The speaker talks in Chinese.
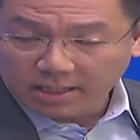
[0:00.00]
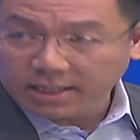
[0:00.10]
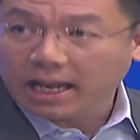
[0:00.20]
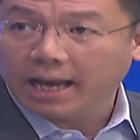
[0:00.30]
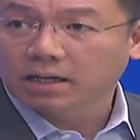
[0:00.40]

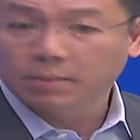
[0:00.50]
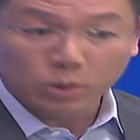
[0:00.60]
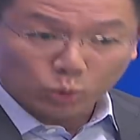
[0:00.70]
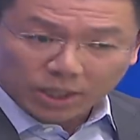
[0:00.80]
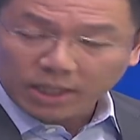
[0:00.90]
进来，那
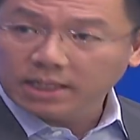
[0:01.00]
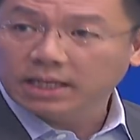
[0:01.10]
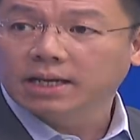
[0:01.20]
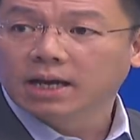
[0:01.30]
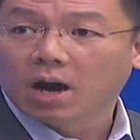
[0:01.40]
么如今已
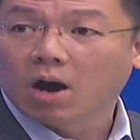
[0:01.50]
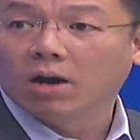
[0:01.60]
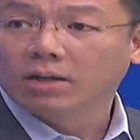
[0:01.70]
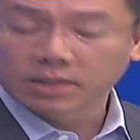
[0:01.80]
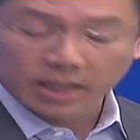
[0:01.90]
经哦，